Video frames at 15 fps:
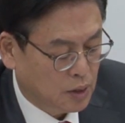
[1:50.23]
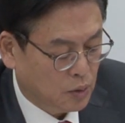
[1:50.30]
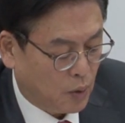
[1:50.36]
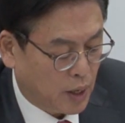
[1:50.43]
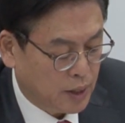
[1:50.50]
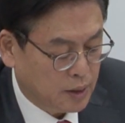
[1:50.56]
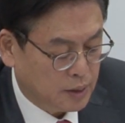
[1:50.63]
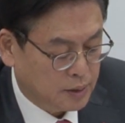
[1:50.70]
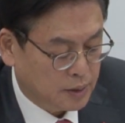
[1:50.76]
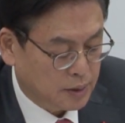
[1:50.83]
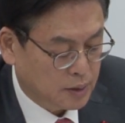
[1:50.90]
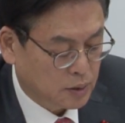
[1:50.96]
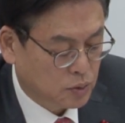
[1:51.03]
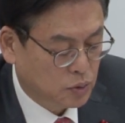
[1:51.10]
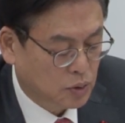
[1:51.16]
과연
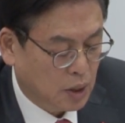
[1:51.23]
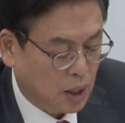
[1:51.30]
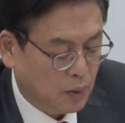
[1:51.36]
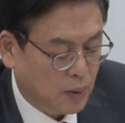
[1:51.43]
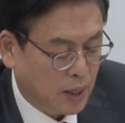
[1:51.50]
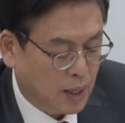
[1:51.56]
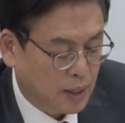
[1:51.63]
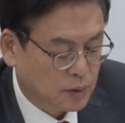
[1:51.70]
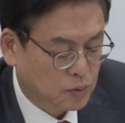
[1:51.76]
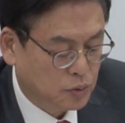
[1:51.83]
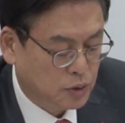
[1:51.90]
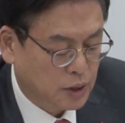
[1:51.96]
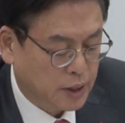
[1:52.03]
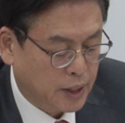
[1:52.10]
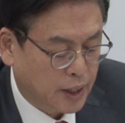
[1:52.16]
국가와
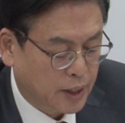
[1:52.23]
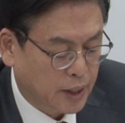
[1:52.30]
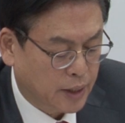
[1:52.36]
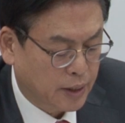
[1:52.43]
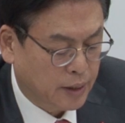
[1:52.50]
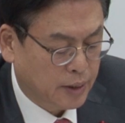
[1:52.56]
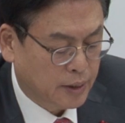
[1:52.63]
국익에